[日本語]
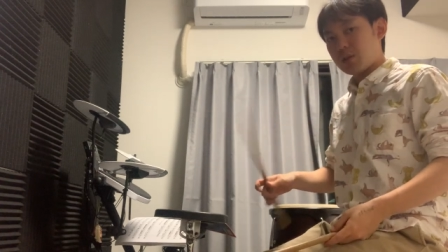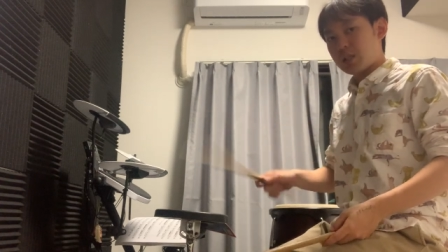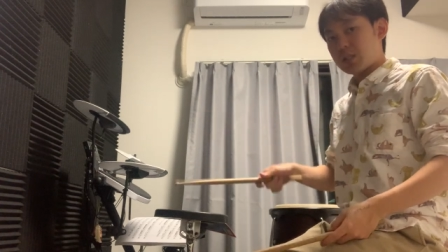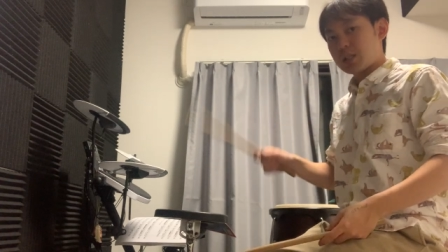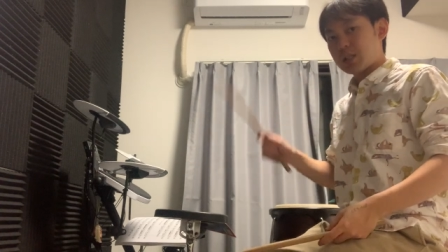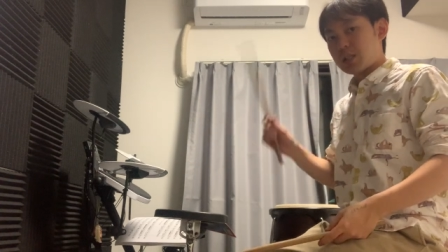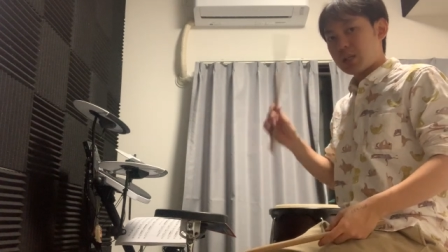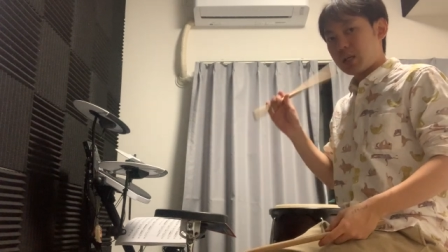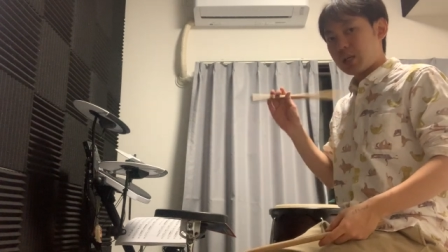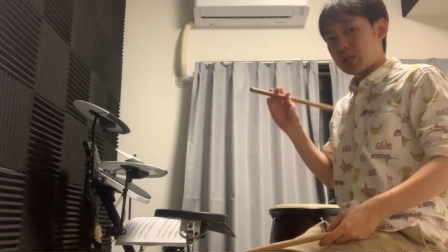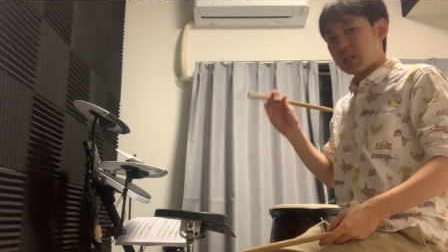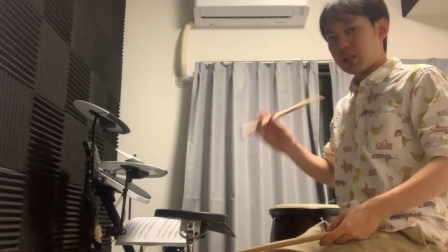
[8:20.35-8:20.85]
は
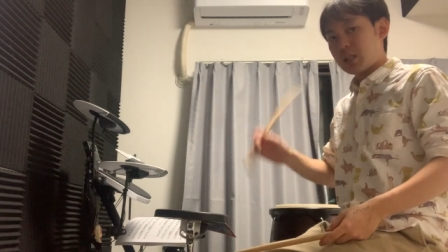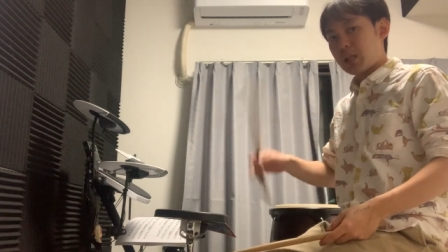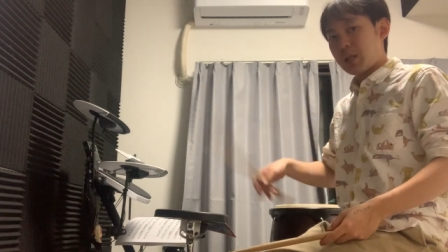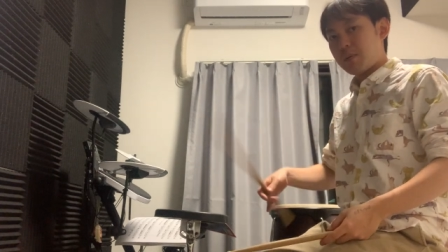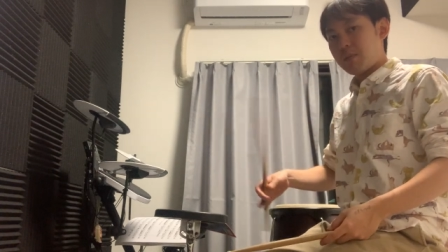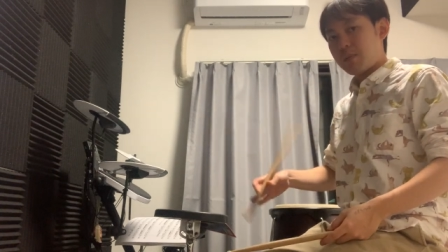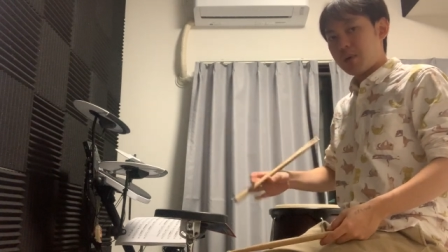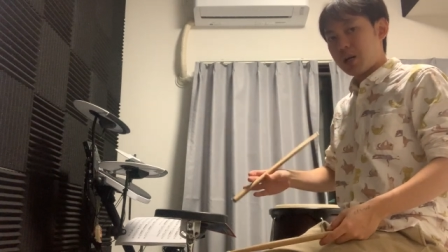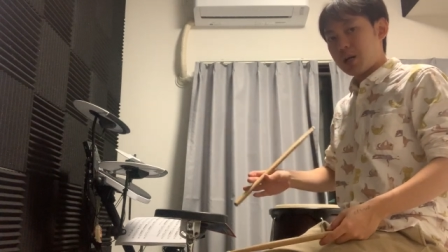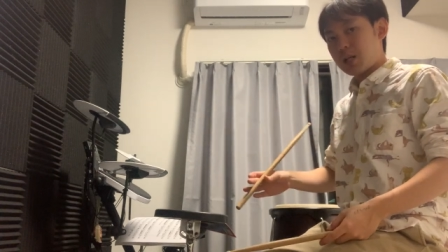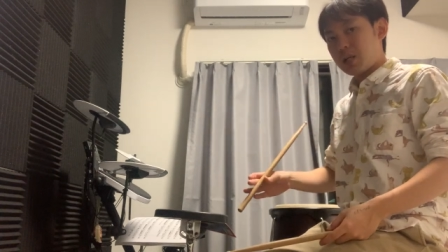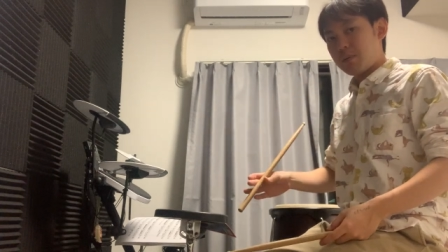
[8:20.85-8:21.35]
しっかり手
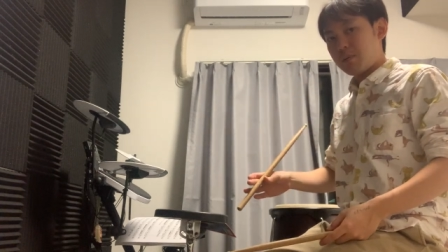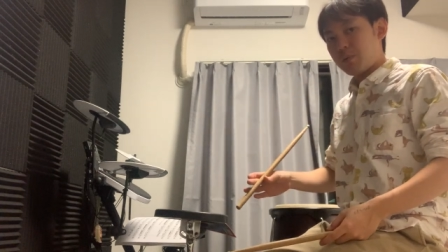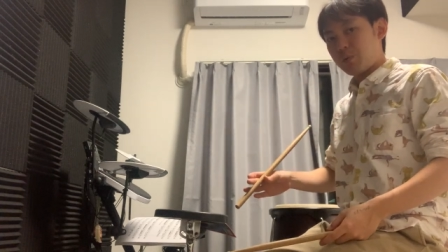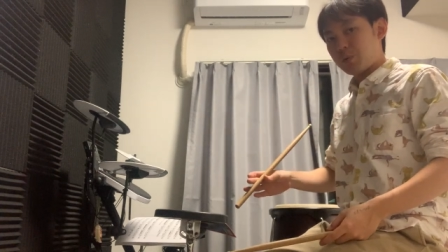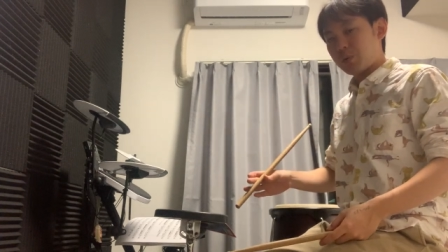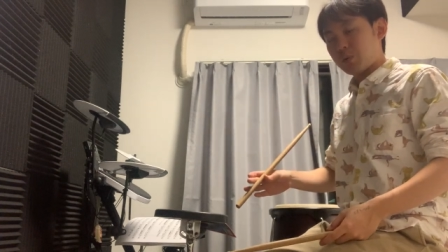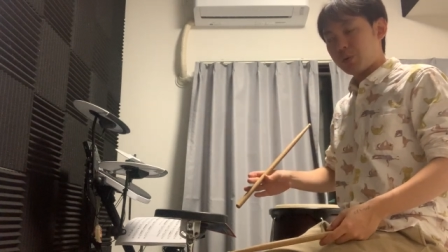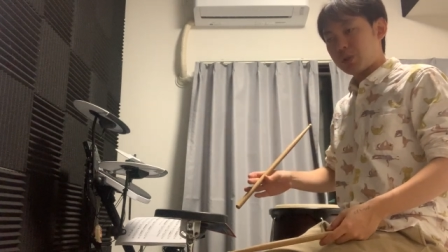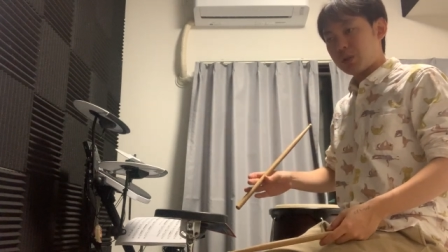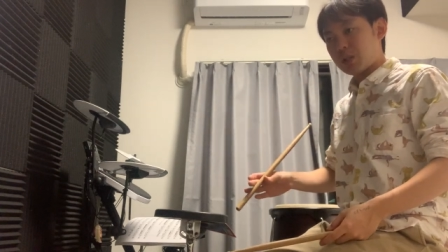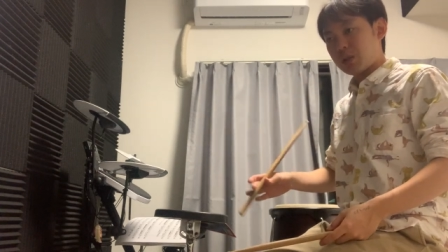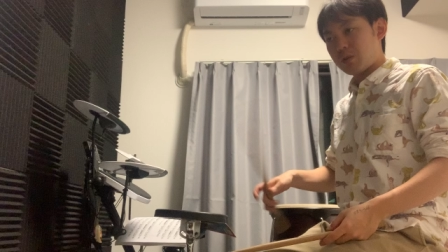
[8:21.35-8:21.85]
前に
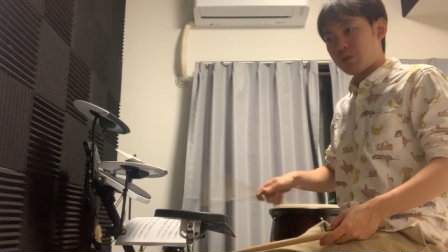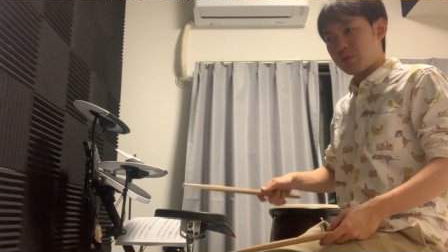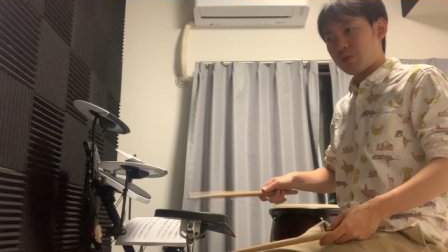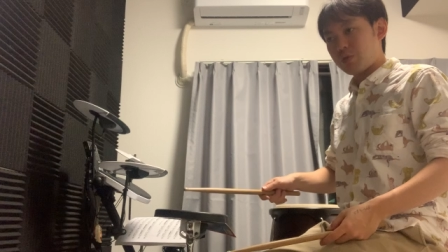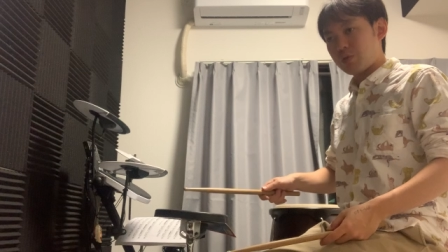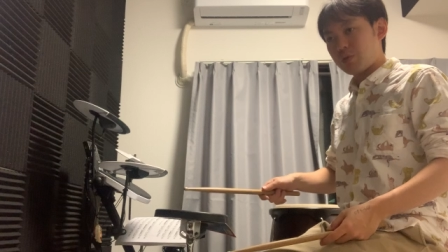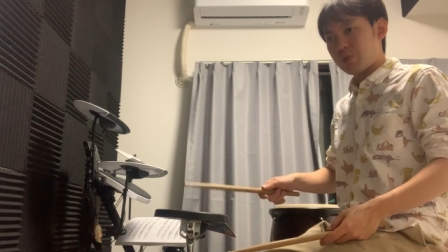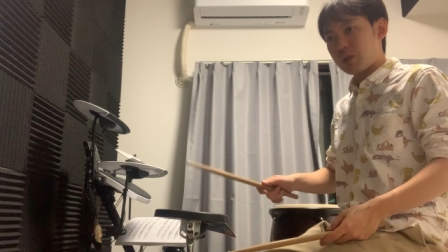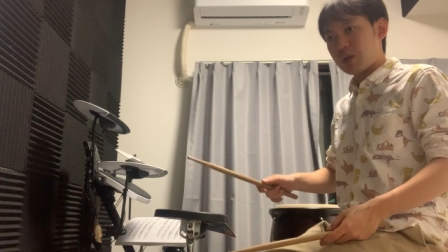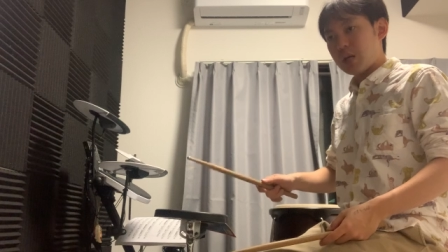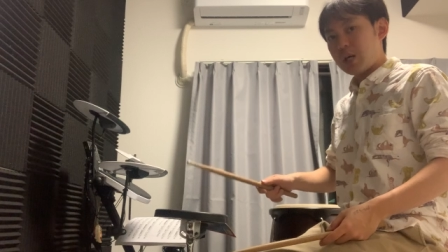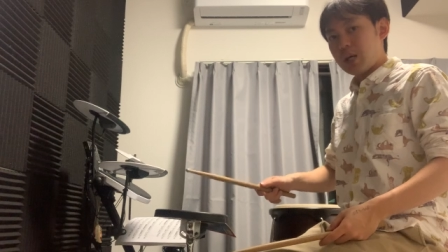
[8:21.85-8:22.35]
戻ってくる
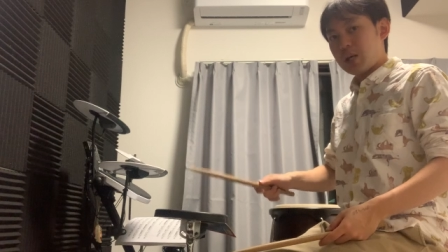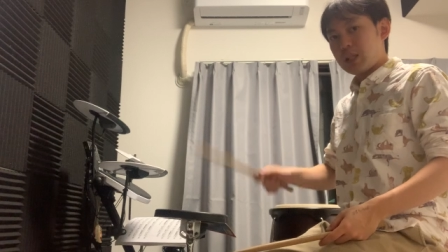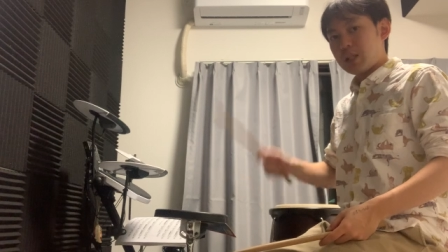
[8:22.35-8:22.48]
ように。